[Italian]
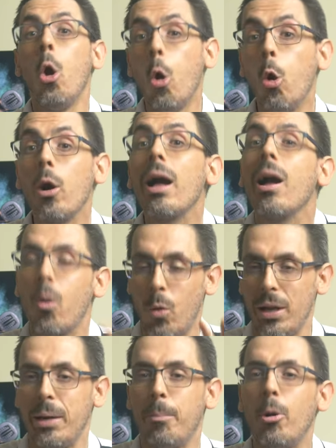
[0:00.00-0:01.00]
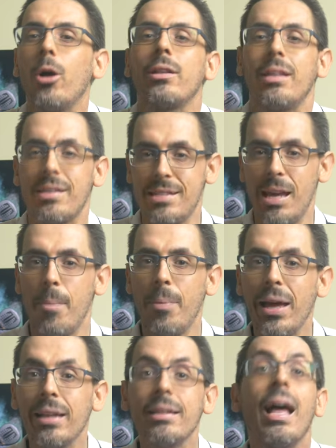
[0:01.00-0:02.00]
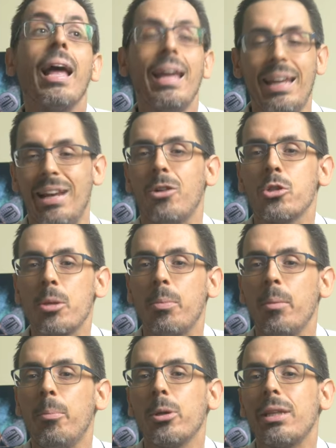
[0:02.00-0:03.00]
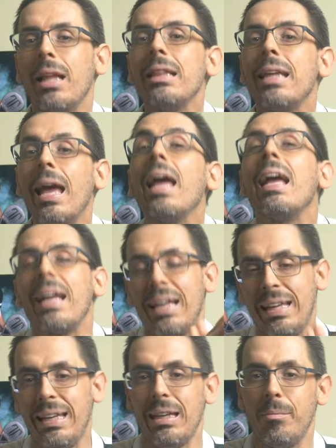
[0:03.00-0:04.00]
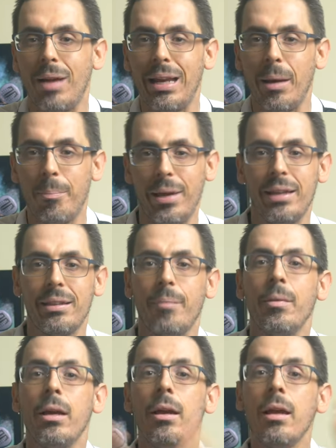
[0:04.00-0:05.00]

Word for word: Ora qualche porta si è aperta e la cosa più importante è che rimane aperta.